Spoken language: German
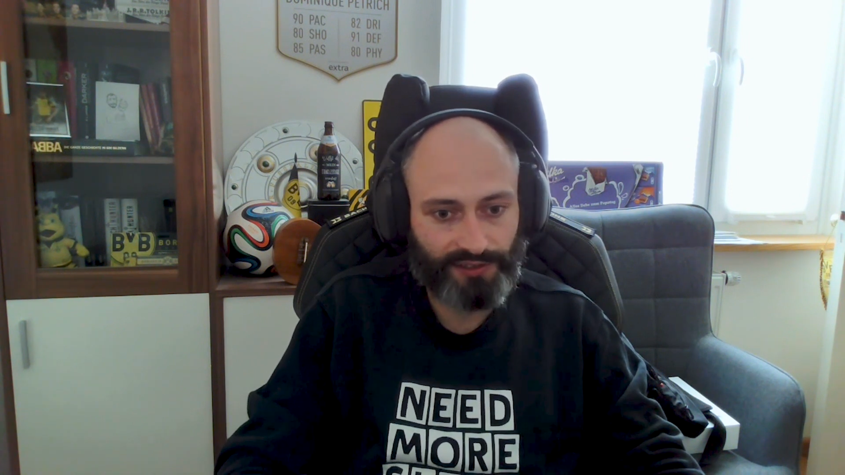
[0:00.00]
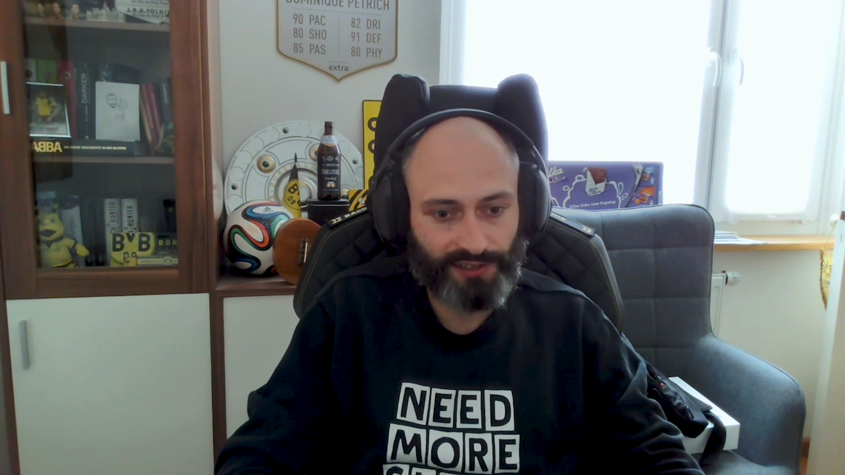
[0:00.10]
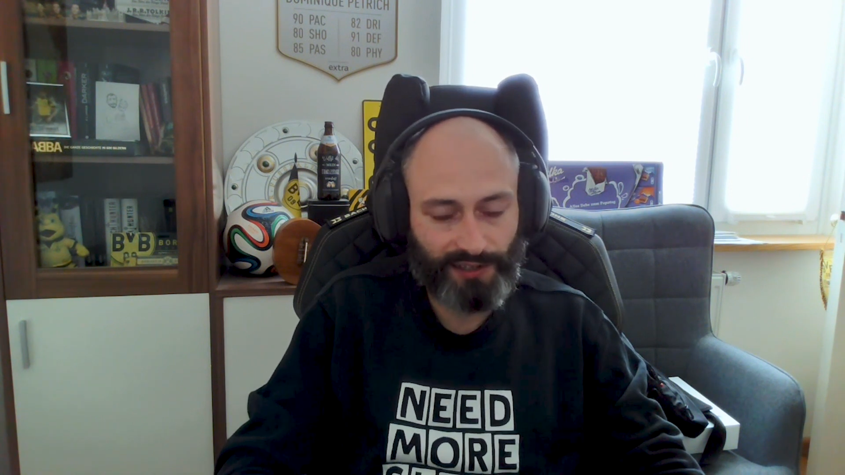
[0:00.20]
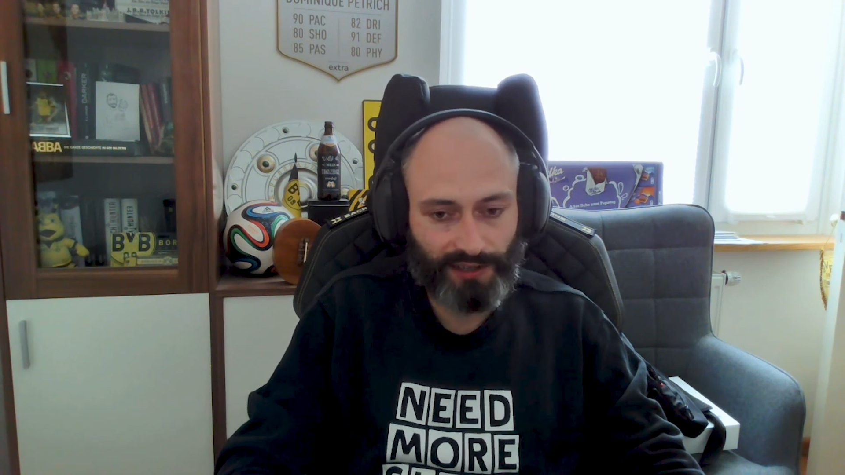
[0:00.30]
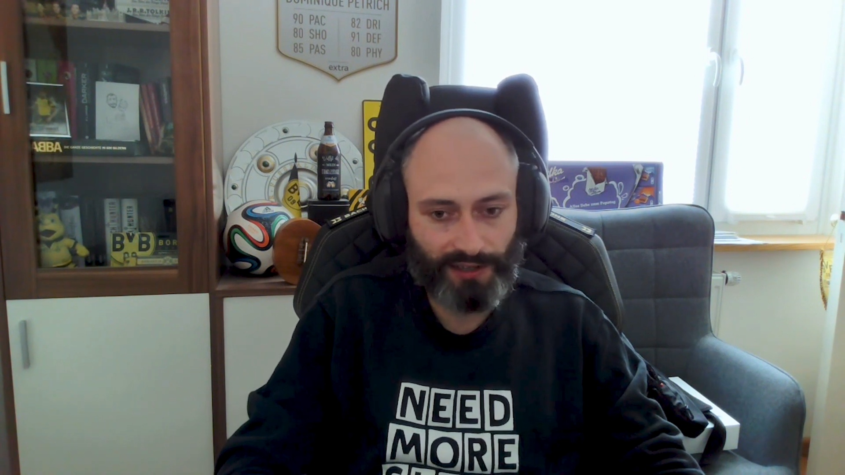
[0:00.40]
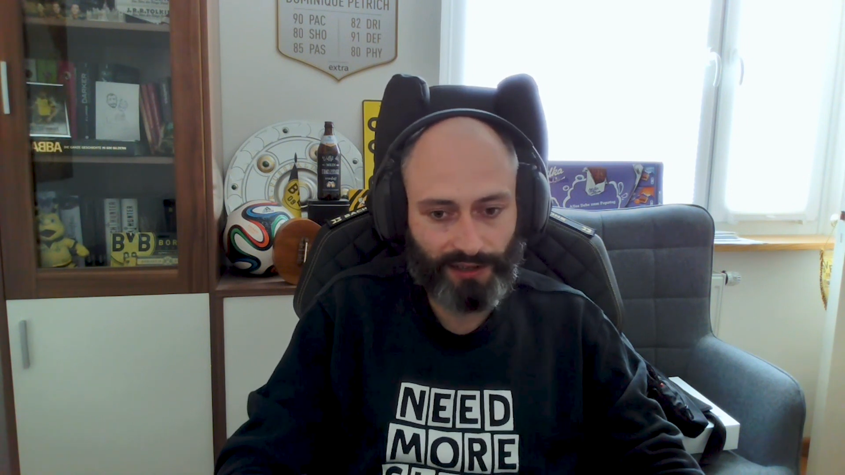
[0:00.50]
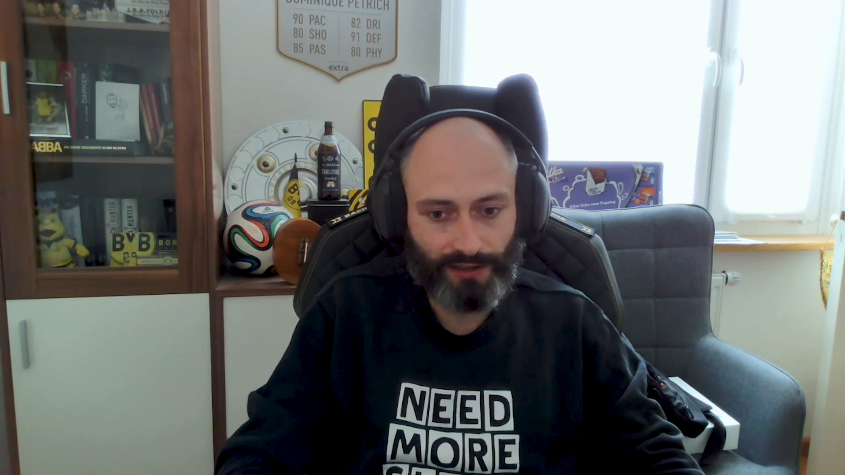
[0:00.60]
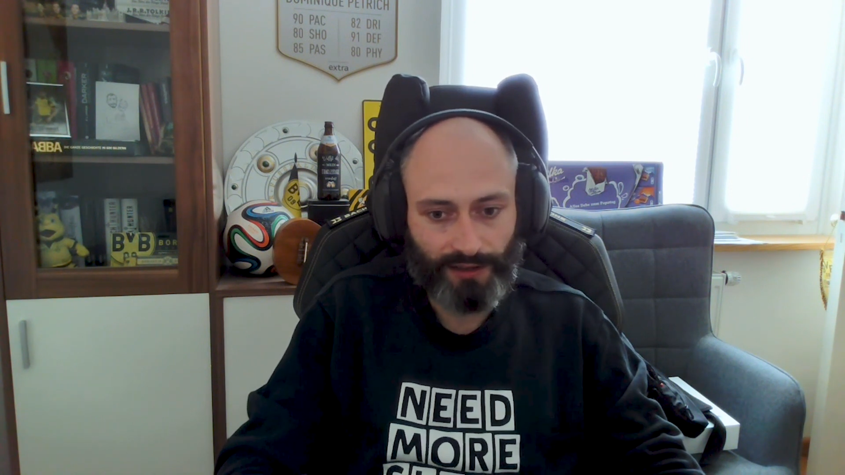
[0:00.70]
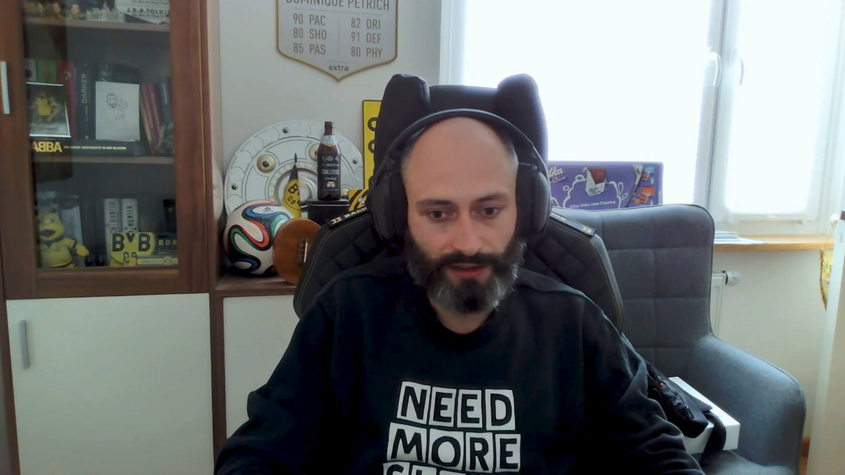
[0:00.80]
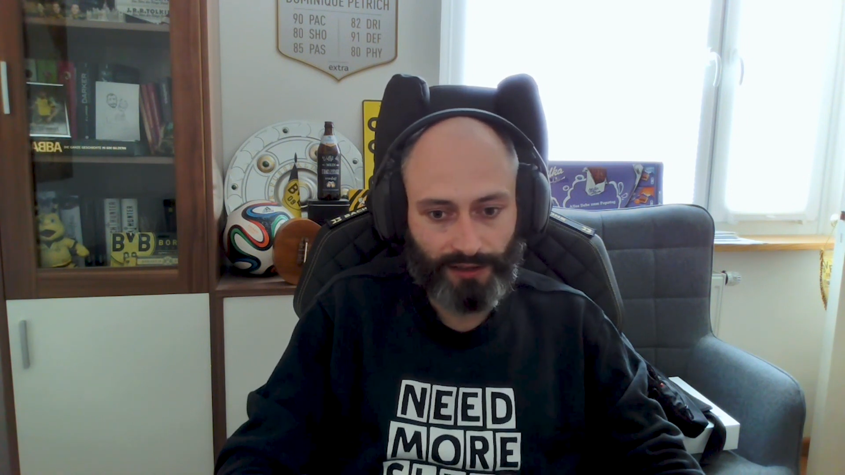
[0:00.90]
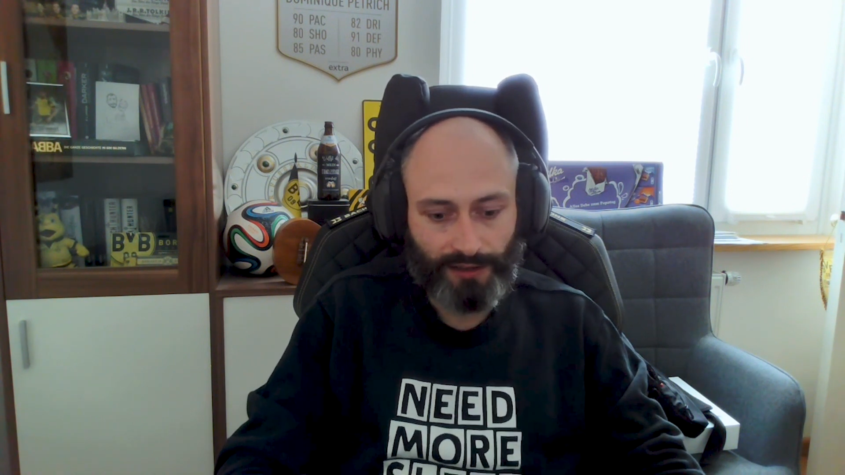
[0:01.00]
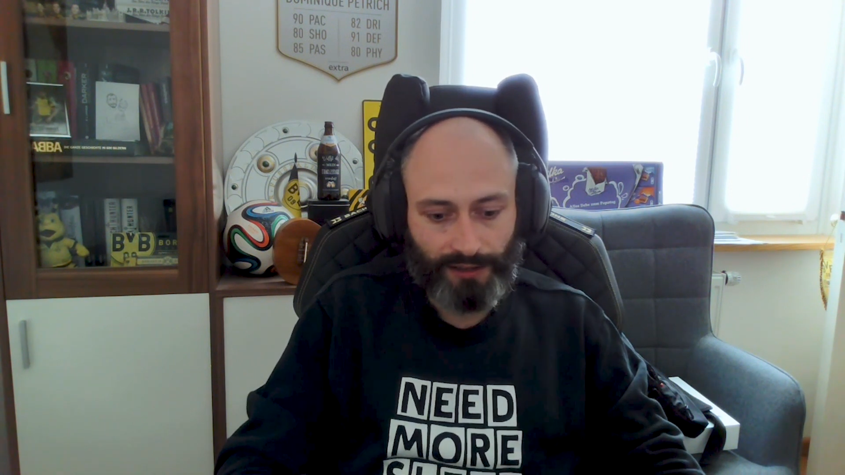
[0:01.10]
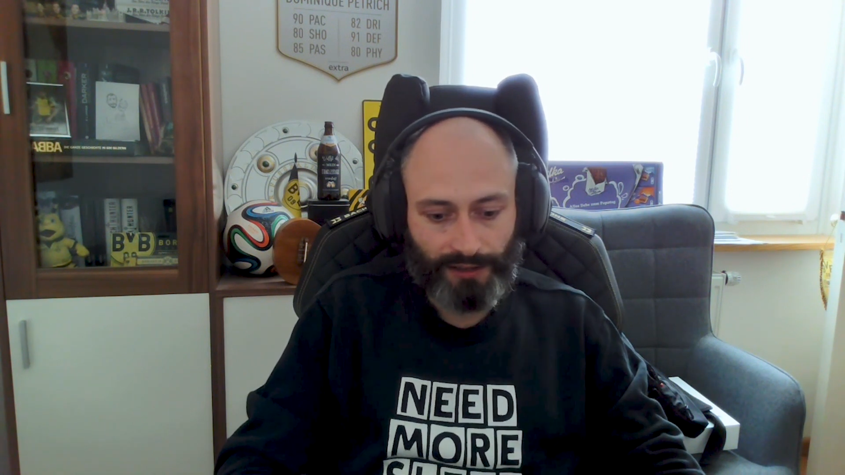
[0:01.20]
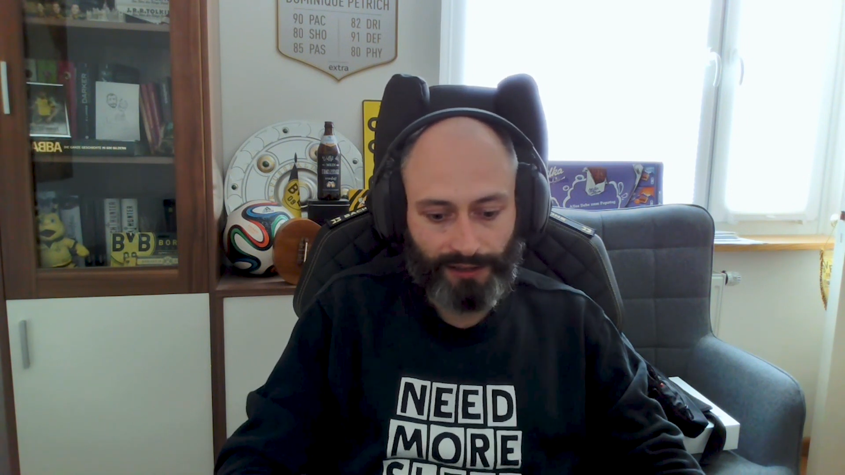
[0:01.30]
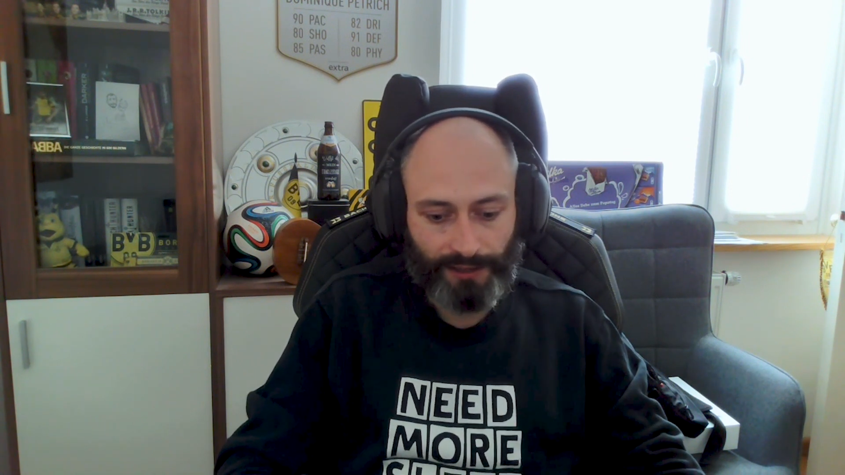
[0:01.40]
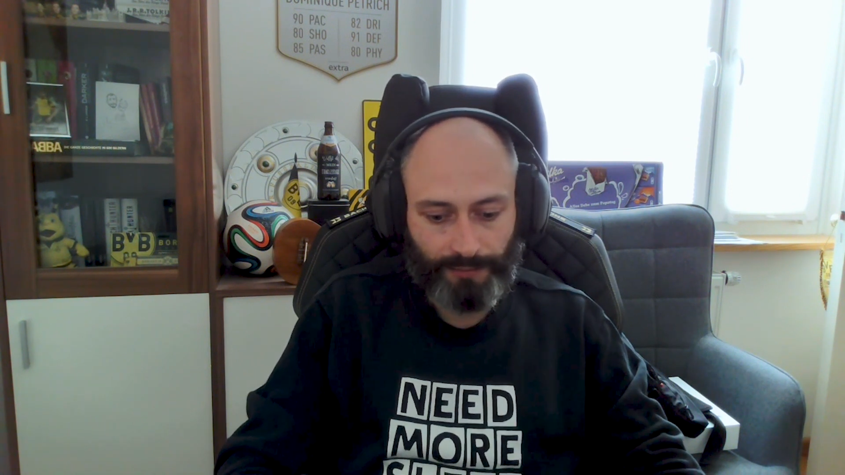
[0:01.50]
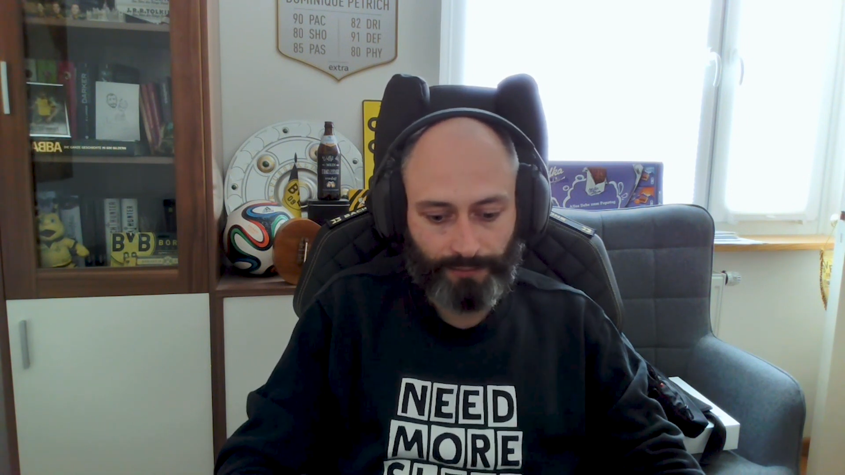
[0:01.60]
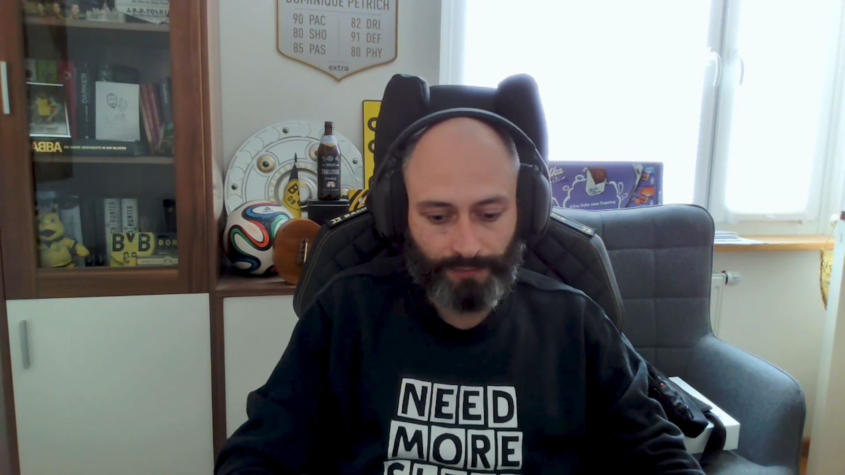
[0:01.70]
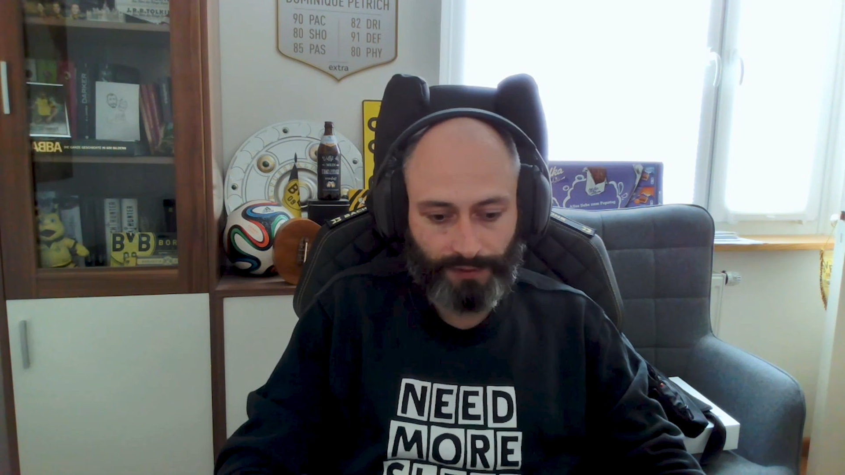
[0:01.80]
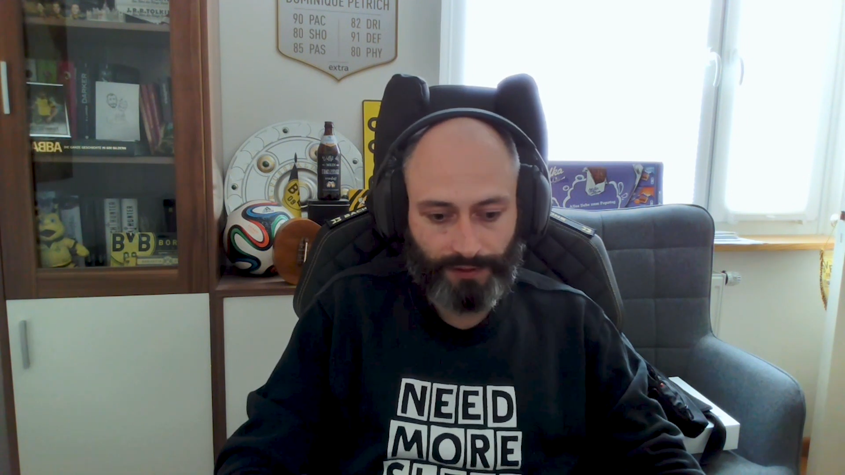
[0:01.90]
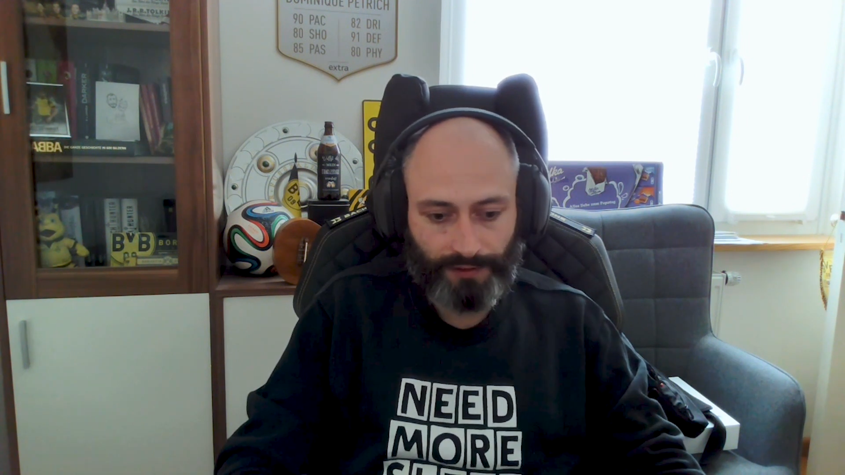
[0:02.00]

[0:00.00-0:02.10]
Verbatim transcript: Ziele, ähm,